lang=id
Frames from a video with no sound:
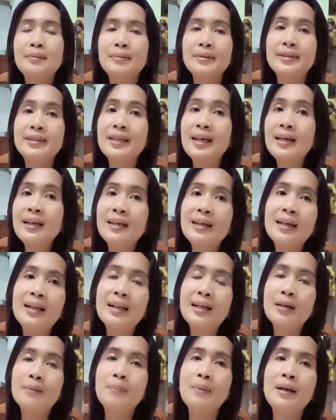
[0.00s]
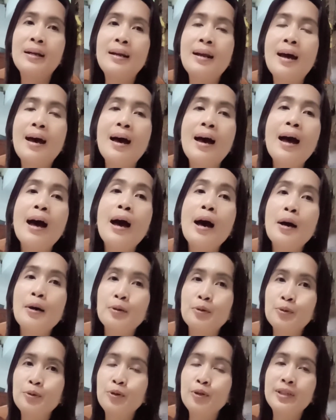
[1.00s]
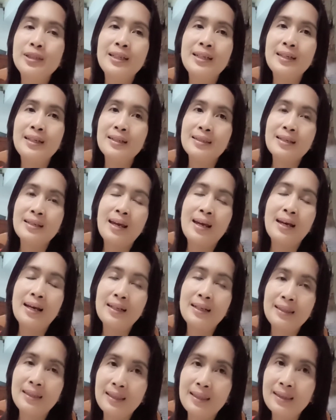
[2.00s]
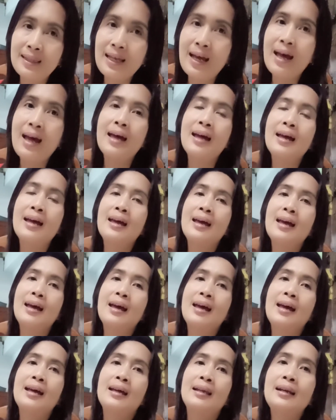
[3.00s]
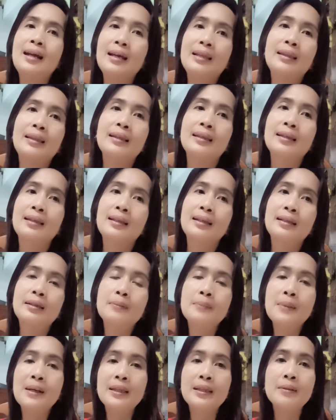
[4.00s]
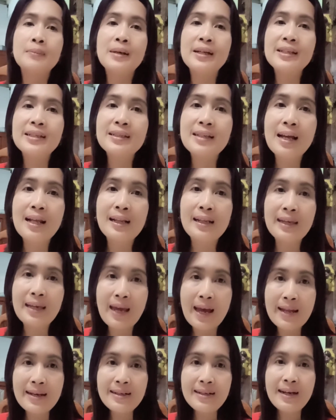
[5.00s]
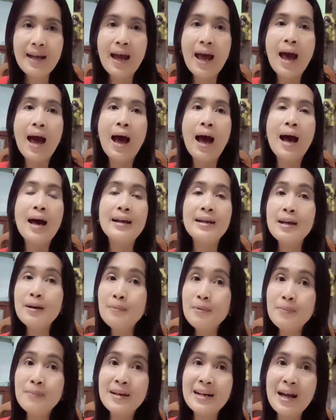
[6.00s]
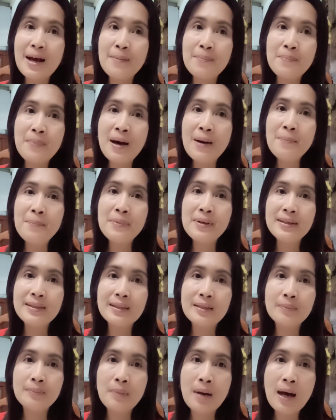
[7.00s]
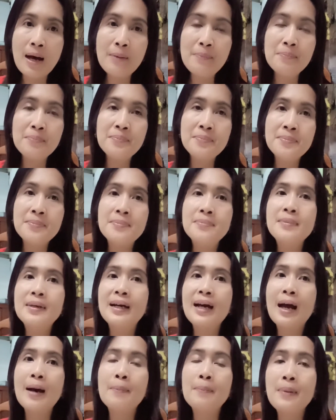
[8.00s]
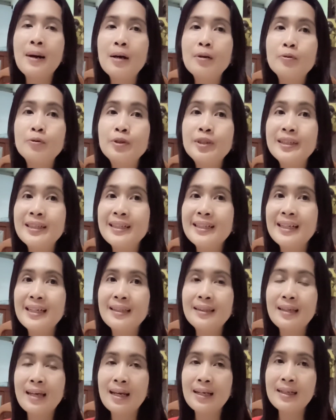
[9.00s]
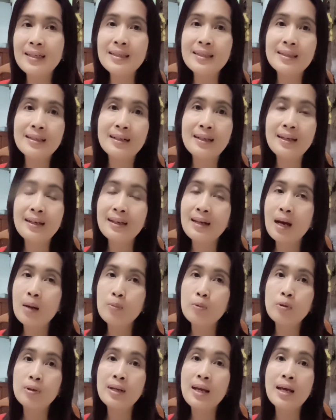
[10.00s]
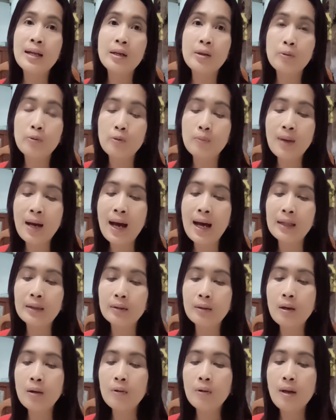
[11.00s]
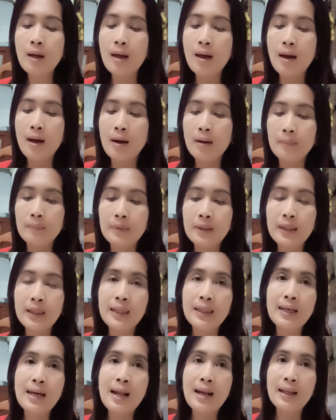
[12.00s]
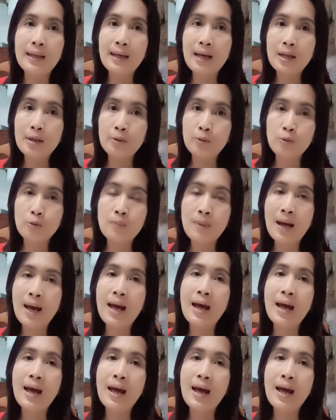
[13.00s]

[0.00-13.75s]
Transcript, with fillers: jengkel kepada kucing kesayangan kita nah Teman-teman sekalian, ada beberapa penyebab mengapa kucing kita ini sering kabur dari rumah atau meninggalkan rumah.